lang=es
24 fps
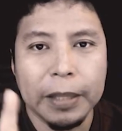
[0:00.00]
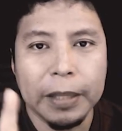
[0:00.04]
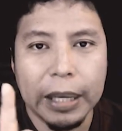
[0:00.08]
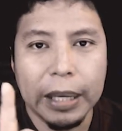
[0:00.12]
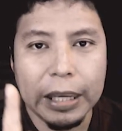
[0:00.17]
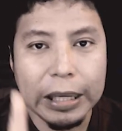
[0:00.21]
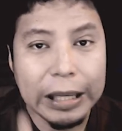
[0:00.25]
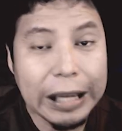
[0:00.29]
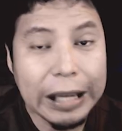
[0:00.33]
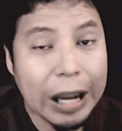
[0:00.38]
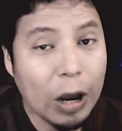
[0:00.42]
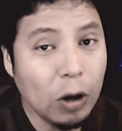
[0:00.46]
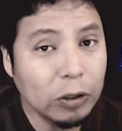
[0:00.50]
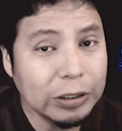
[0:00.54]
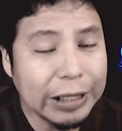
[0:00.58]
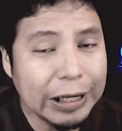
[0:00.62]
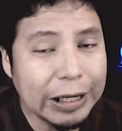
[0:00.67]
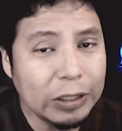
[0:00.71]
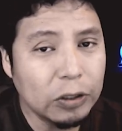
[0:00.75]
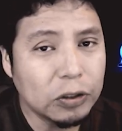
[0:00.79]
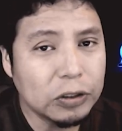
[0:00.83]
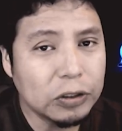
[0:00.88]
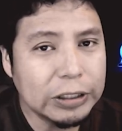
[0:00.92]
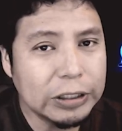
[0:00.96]
Y la
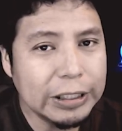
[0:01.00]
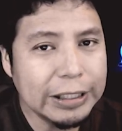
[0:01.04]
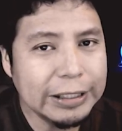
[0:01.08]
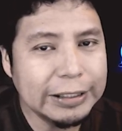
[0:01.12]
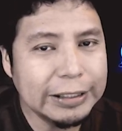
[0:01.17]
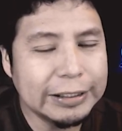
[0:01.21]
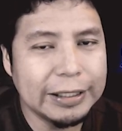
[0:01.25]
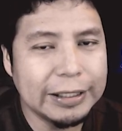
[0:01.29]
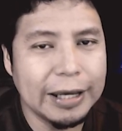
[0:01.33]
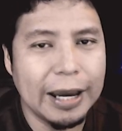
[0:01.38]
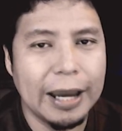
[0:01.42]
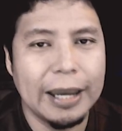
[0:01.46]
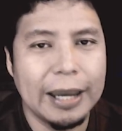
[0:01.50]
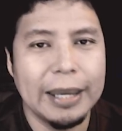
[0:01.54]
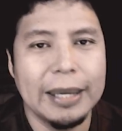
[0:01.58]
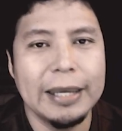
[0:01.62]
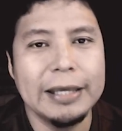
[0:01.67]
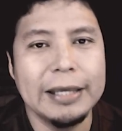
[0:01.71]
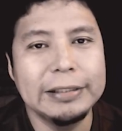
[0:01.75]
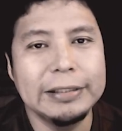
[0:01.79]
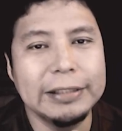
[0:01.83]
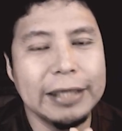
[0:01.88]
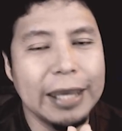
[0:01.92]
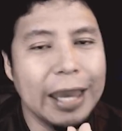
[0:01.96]
otra noticia
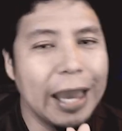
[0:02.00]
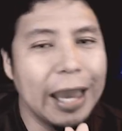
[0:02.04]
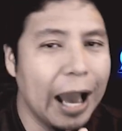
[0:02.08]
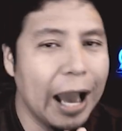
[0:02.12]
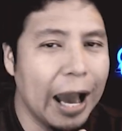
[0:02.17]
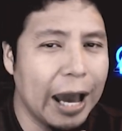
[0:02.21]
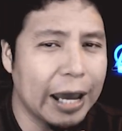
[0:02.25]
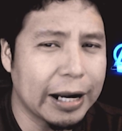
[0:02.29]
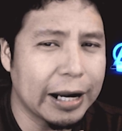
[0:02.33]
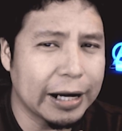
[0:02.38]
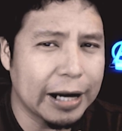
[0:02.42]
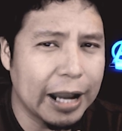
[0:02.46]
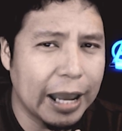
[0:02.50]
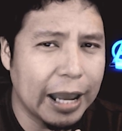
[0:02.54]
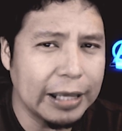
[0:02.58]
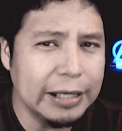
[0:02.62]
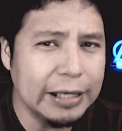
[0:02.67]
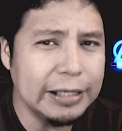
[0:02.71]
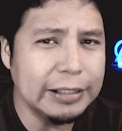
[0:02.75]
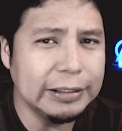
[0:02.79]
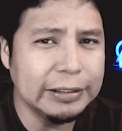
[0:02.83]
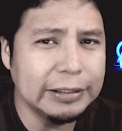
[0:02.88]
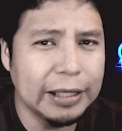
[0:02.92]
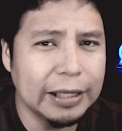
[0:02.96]
es que a
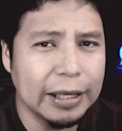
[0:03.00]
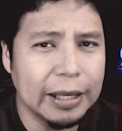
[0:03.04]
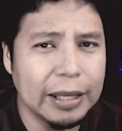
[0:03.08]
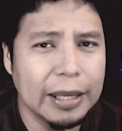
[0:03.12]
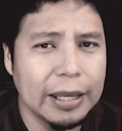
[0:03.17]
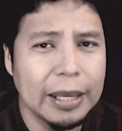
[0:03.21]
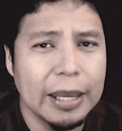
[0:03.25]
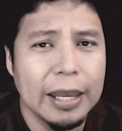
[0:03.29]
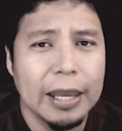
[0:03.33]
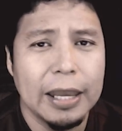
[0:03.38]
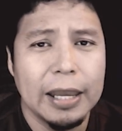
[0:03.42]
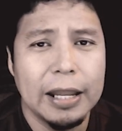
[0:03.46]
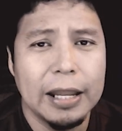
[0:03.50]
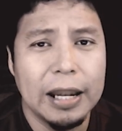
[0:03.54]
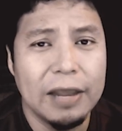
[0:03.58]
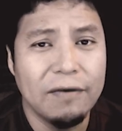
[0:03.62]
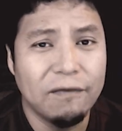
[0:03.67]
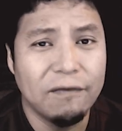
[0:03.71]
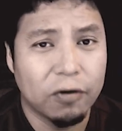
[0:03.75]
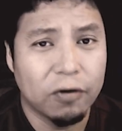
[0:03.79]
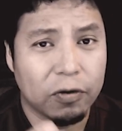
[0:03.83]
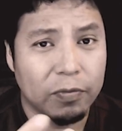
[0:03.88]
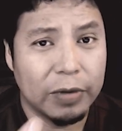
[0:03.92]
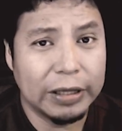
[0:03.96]
raíz de la
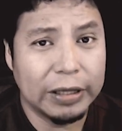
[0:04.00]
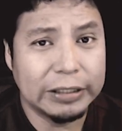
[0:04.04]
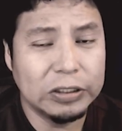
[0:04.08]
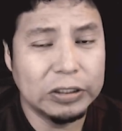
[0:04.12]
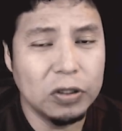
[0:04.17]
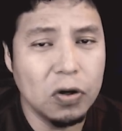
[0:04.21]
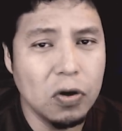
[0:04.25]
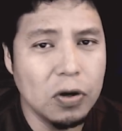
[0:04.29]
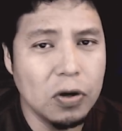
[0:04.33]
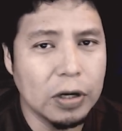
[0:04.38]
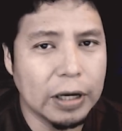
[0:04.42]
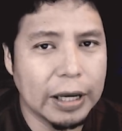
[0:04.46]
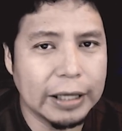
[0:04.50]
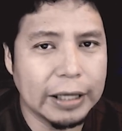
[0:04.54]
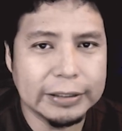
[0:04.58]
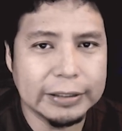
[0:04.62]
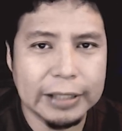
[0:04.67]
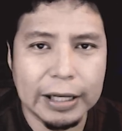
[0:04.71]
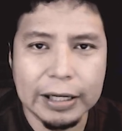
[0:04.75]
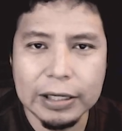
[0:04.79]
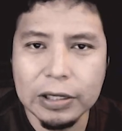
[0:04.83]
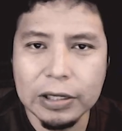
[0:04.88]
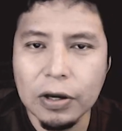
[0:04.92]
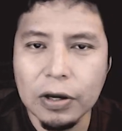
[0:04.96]
información que
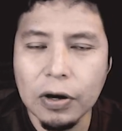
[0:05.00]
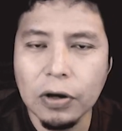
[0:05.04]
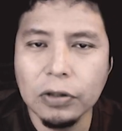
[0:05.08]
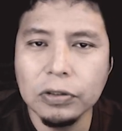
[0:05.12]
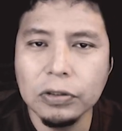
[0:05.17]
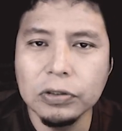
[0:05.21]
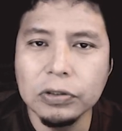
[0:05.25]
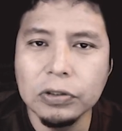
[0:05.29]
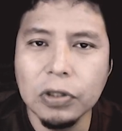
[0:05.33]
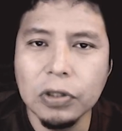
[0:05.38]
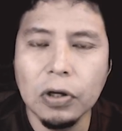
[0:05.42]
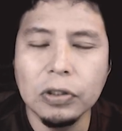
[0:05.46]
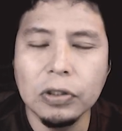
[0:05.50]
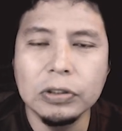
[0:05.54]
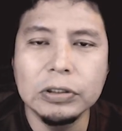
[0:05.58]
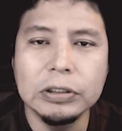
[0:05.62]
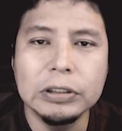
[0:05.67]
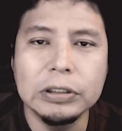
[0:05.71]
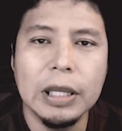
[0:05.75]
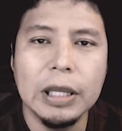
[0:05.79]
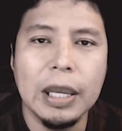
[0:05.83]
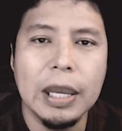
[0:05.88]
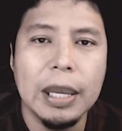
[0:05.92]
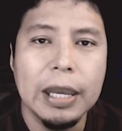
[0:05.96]
salió
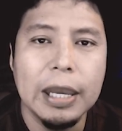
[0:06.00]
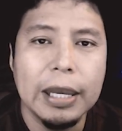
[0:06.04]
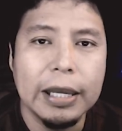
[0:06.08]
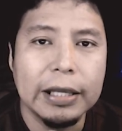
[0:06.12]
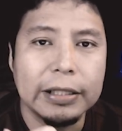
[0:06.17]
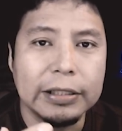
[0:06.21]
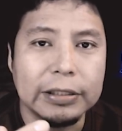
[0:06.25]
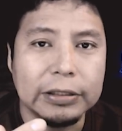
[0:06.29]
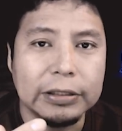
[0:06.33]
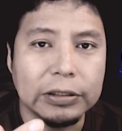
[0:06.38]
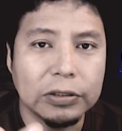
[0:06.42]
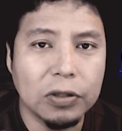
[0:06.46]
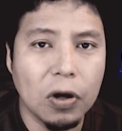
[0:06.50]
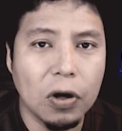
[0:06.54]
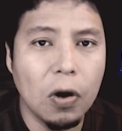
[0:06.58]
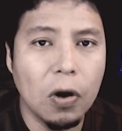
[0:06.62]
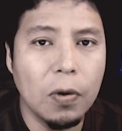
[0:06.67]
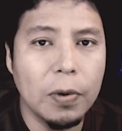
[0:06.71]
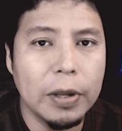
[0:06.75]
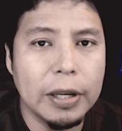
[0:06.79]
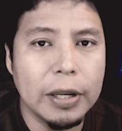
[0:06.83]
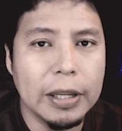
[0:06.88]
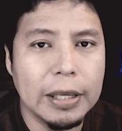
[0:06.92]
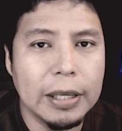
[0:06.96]
donde
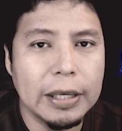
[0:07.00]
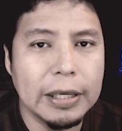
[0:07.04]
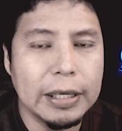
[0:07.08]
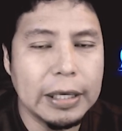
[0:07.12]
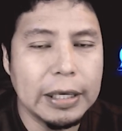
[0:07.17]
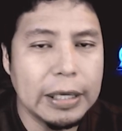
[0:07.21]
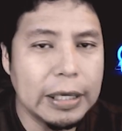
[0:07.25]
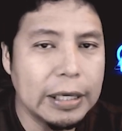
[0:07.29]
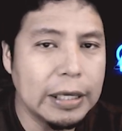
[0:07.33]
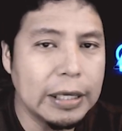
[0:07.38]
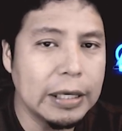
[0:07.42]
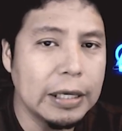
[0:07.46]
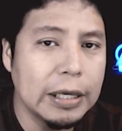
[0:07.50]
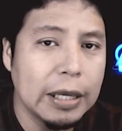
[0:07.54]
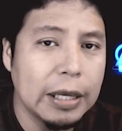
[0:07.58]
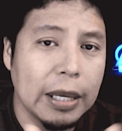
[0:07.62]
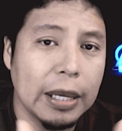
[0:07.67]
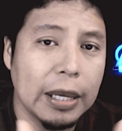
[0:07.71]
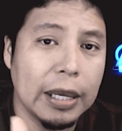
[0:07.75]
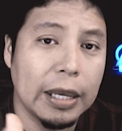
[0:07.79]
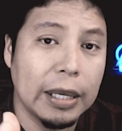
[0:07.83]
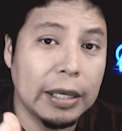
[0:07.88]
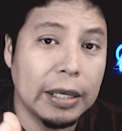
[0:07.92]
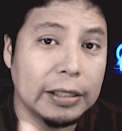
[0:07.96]
Discovery y
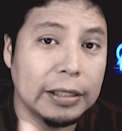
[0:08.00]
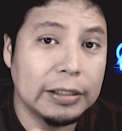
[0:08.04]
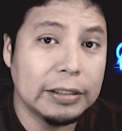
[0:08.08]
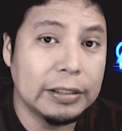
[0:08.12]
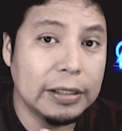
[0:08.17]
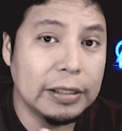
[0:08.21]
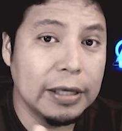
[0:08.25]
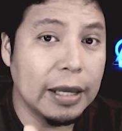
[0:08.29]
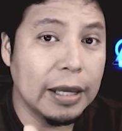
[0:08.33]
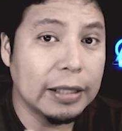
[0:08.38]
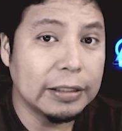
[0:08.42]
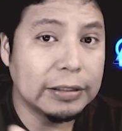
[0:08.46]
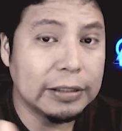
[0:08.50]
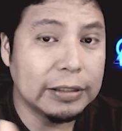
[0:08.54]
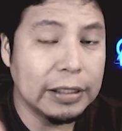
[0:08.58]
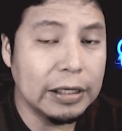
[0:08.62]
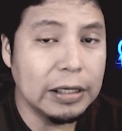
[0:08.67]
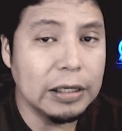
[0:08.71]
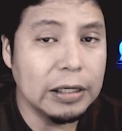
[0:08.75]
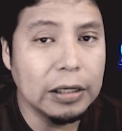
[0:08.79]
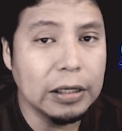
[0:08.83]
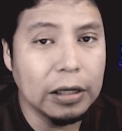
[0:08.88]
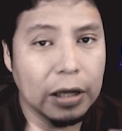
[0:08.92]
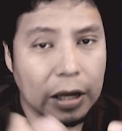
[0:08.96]
TNT,
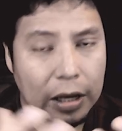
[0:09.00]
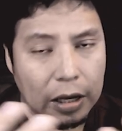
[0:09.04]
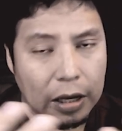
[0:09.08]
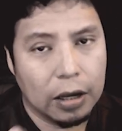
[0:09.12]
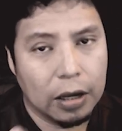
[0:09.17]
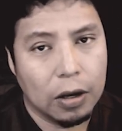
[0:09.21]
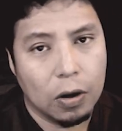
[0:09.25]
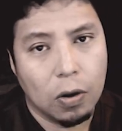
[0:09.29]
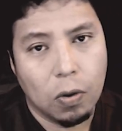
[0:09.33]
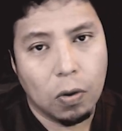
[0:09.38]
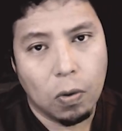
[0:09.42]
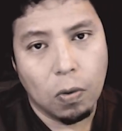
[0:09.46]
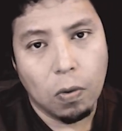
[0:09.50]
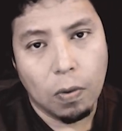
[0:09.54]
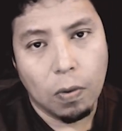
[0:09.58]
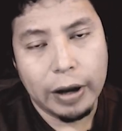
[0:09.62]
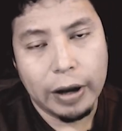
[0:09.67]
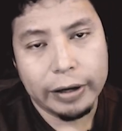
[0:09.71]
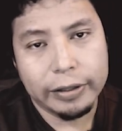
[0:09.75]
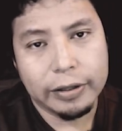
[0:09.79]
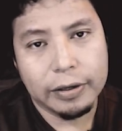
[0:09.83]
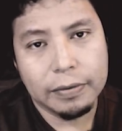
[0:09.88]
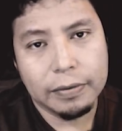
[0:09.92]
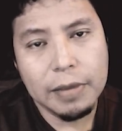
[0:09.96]
eh, eh,
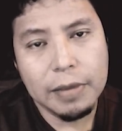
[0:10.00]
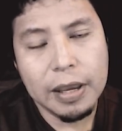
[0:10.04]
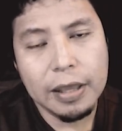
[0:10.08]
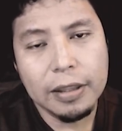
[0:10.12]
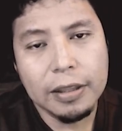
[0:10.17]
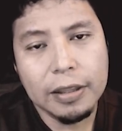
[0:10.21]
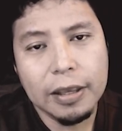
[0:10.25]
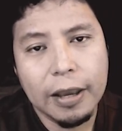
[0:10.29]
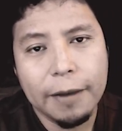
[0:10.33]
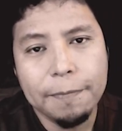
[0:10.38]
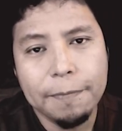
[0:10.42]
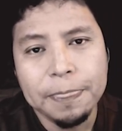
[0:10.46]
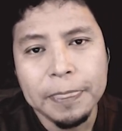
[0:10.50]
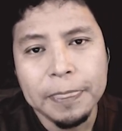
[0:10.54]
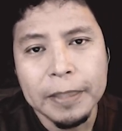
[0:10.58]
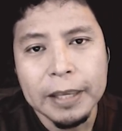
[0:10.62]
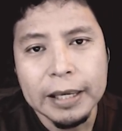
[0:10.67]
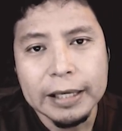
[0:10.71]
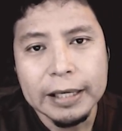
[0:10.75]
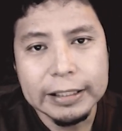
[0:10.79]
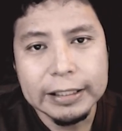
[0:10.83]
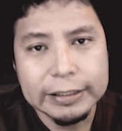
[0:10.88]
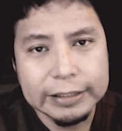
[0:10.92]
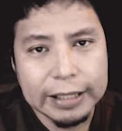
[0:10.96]
Warner Media,
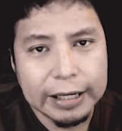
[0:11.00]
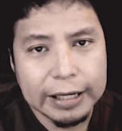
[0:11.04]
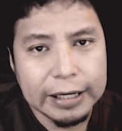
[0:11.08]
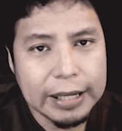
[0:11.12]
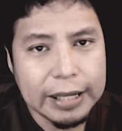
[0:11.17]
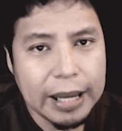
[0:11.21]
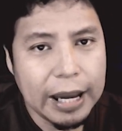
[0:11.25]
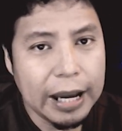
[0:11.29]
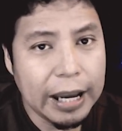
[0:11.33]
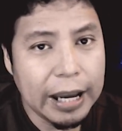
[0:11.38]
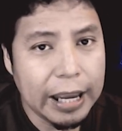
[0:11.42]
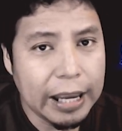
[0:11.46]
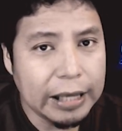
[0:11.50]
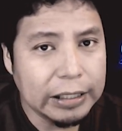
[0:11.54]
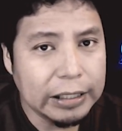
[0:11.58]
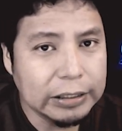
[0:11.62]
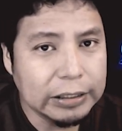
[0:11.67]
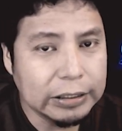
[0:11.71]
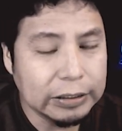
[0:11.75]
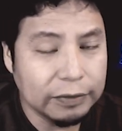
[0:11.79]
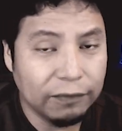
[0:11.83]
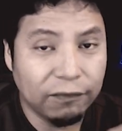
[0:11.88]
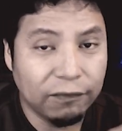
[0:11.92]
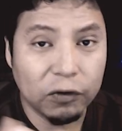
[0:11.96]

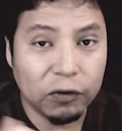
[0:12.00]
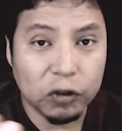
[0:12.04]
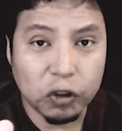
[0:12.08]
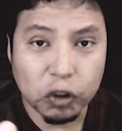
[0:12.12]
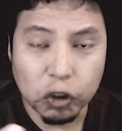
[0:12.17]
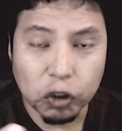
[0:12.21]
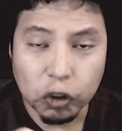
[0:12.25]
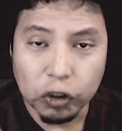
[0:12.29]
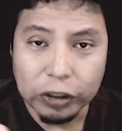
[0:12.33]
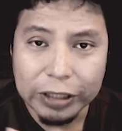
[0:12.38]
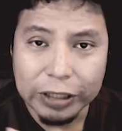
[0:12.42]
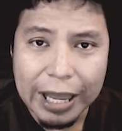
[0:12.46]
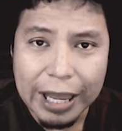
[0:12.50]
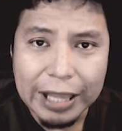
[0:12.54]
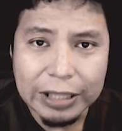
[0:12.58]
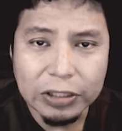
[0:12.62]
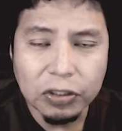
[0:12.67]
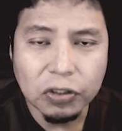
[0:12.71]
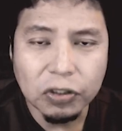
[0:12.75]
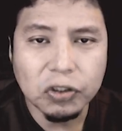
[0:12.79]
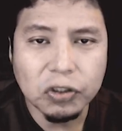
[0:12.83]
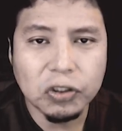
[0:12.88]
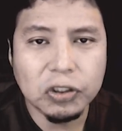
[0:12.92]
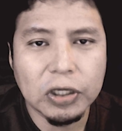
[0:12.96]
estarían
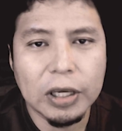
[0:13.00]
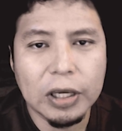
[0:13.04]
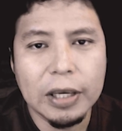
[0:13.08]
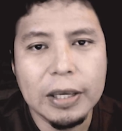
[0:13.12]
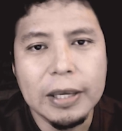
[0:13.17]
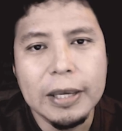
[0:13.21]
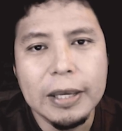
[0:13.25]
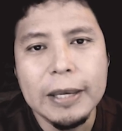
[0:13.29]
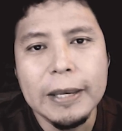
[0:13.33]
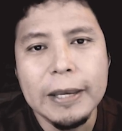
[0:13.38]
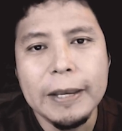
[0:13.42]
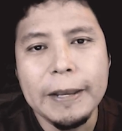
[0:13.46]
fusionándose,